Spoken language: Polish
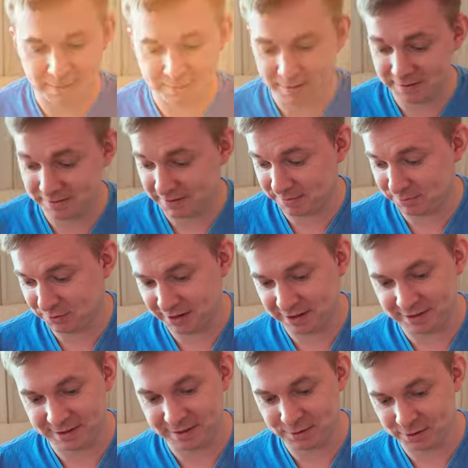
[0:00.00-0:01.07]
powiem wam, że
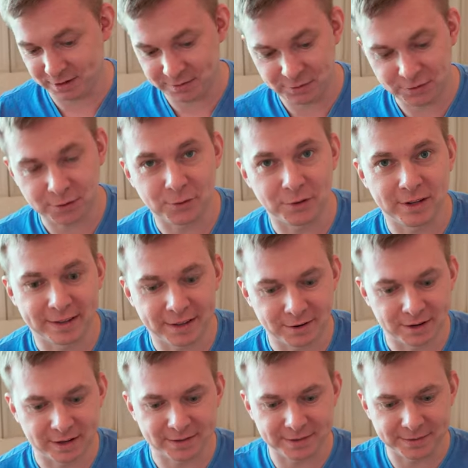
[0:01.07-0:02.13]
jestem trochę w szoku ile
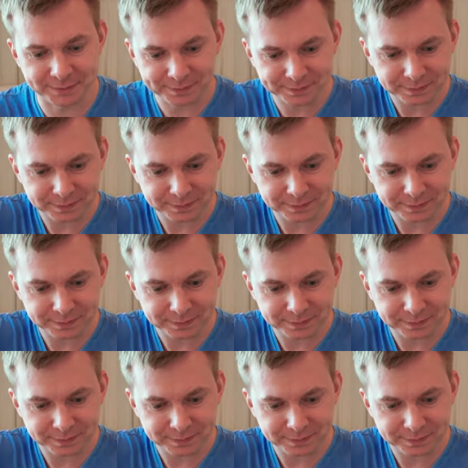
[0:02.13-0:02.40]
tego jest.